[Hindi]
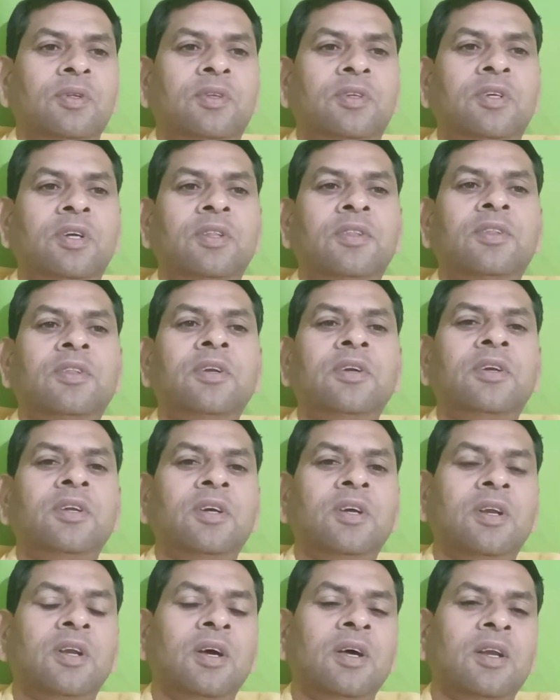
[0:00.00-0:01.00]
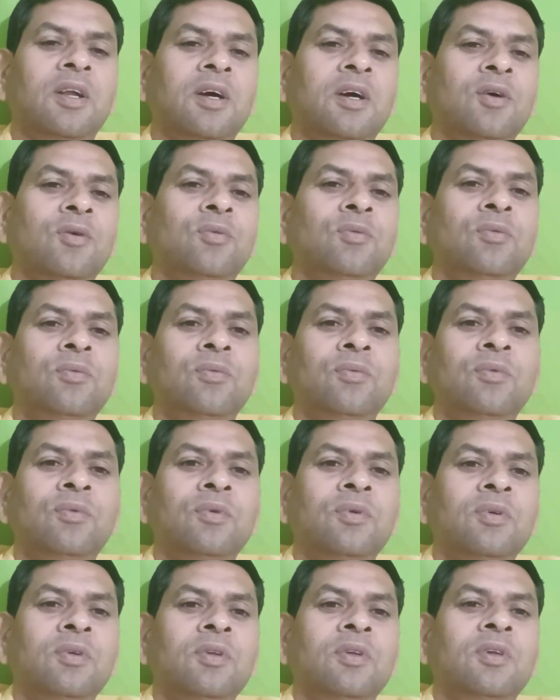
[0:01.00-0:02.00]
छत से टकरा रहा हूँ
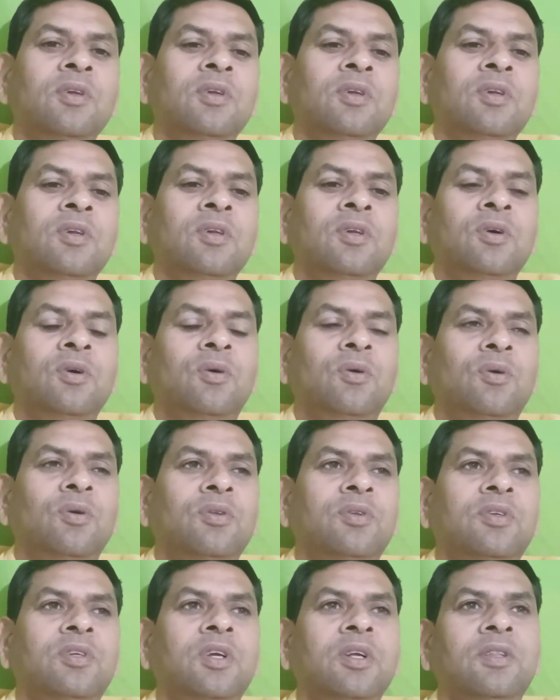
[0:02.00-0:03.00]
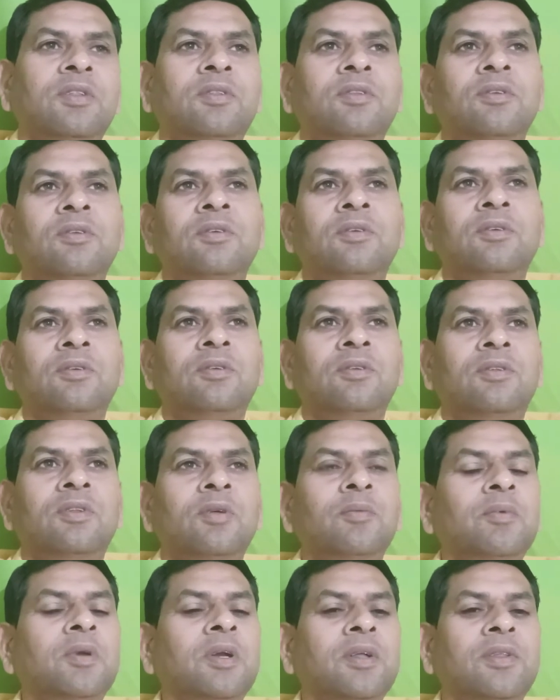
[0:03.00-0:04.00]
और छत
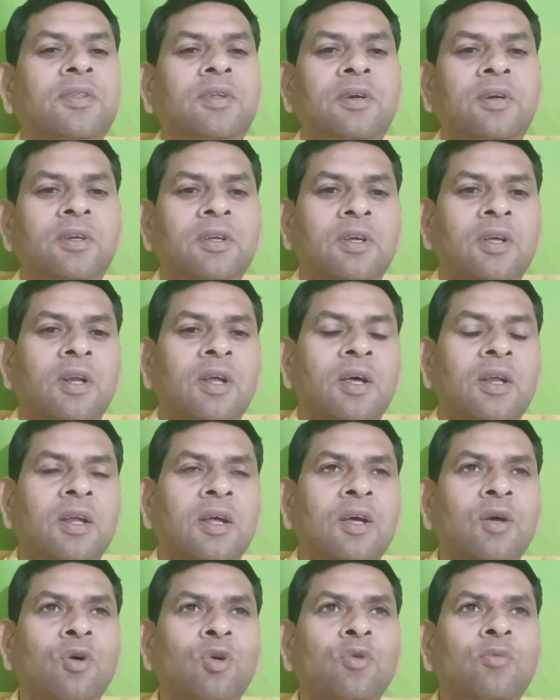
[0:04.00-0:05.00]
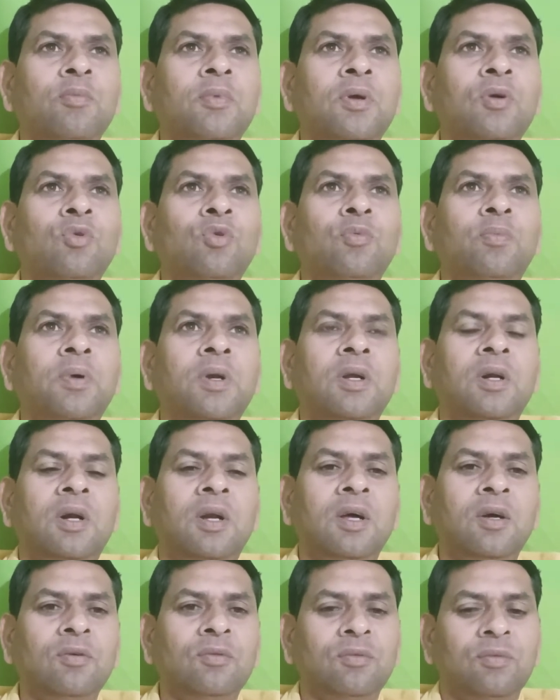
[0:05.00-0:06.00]
से मेरा सिर टकरा रहा है और मैं ऊपर
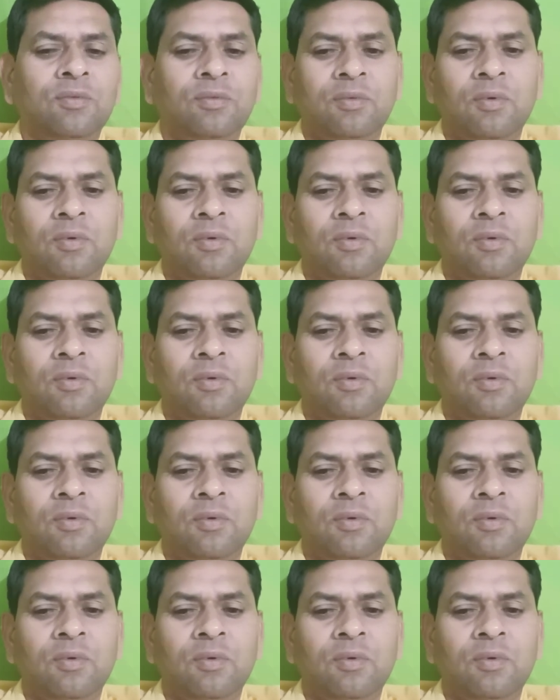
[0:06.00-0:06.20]
खड़ा हूँ